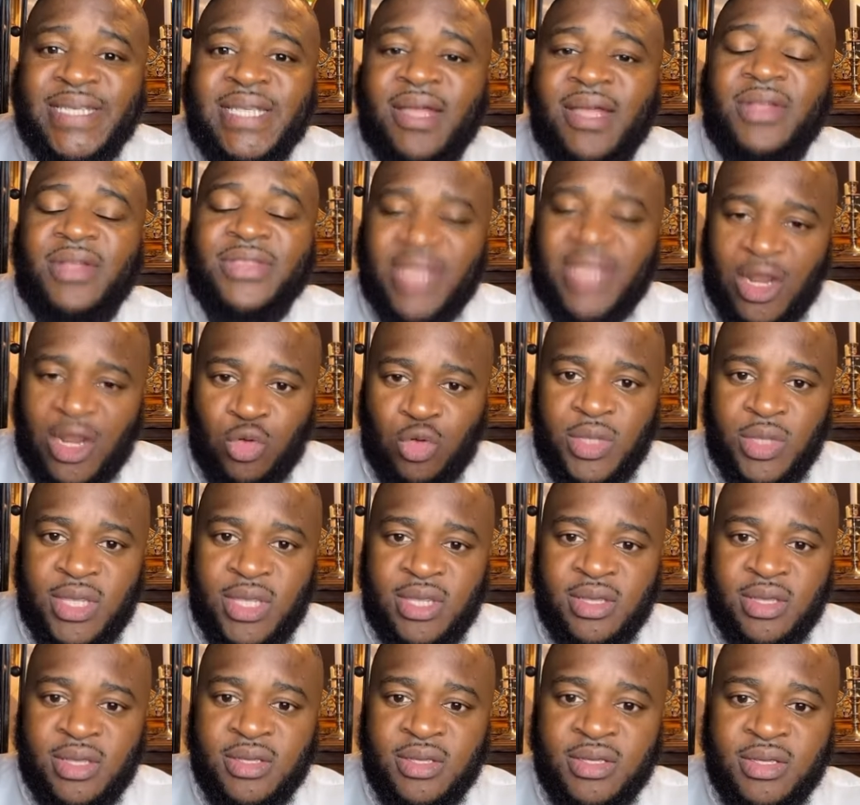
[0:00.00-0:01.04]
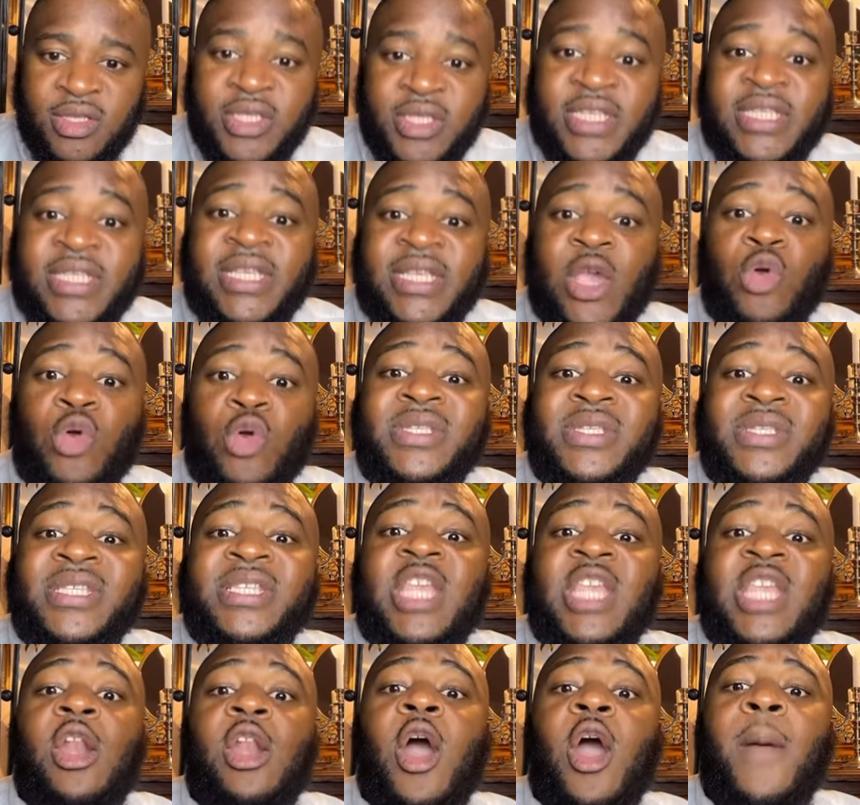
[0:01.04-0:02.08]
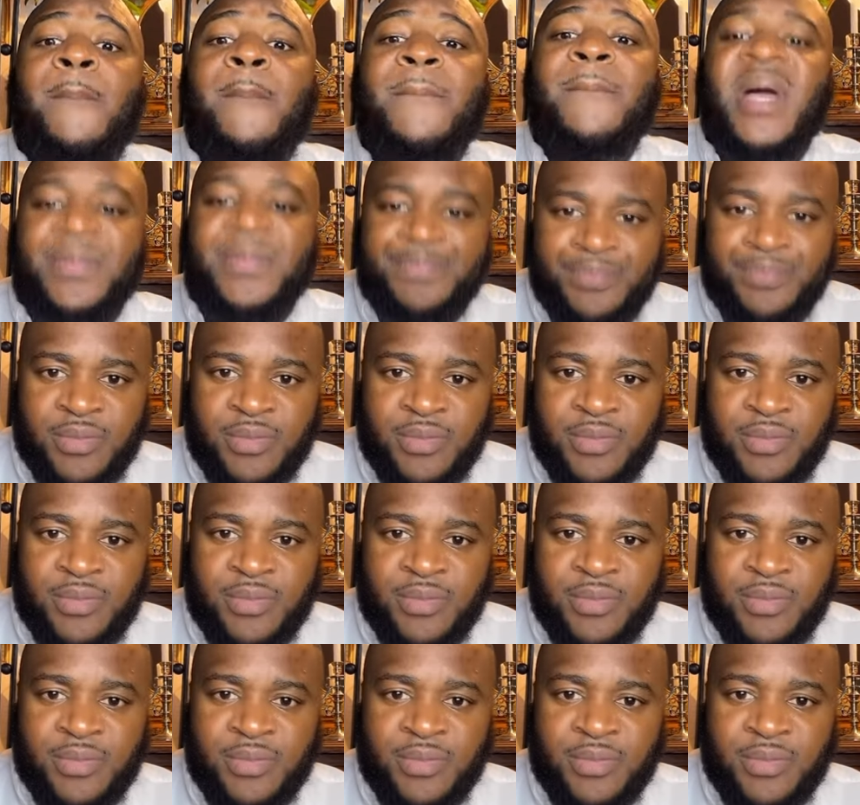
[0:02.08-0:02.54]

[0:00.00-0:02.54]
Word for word: quant à lui, c'est aussi l'homme.